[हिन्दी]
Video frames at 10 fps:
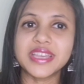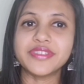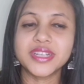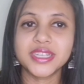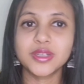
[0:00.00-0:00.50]
ऑफ
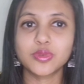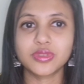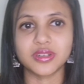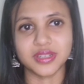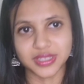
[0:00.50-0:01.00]
सेवेंटी
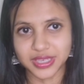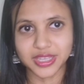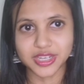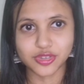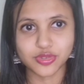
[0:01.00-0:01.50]
टू थर्टी
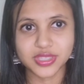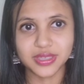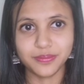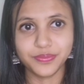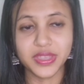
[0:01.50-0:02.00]
के रेशो से